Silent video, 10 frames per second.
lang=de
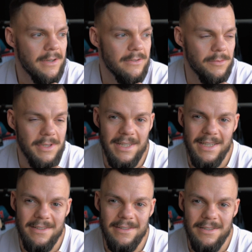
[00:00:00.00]
So mit
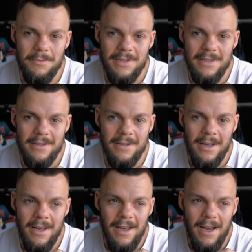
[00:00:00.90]
16, 17,
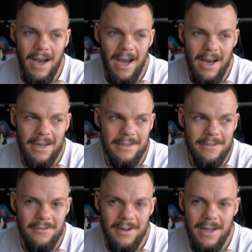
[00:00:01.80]

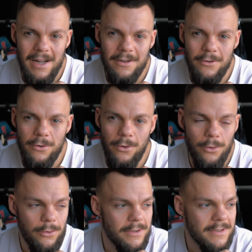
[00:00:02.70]
18 war der halt so
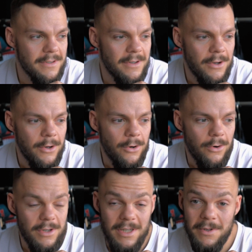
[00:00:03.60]
groß
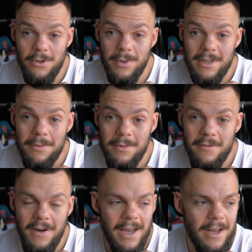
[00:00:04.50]
und ich habe den übertrieben
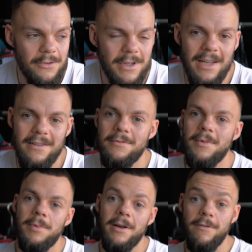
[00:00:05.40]
gefeiert und der hatte halt
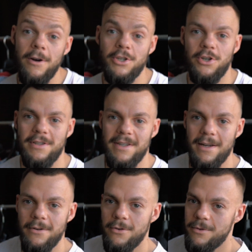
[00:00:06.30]
immer Pink Floyd-Shirts
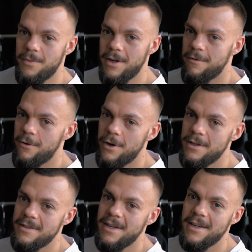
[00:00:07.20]
an. Und Pink Floyd
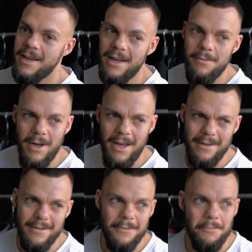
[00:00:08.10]
ist halt eine geile
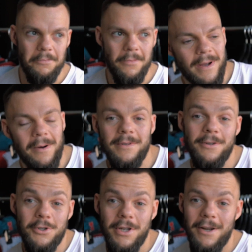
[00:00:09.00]
Band. Kann man sich
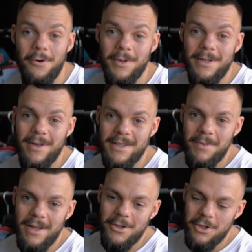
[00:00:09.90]
auch streiten, ob ich mir jetzt
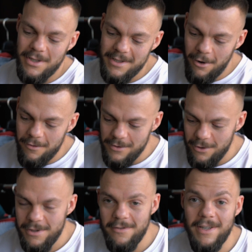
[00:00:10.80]
Band-T-Shirts kaufen
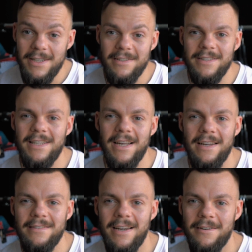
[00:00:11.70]
sollte, wenn ich jetzt nicht der
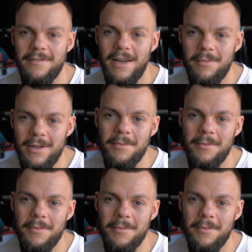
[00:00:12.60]
geisteskranke Fan bin.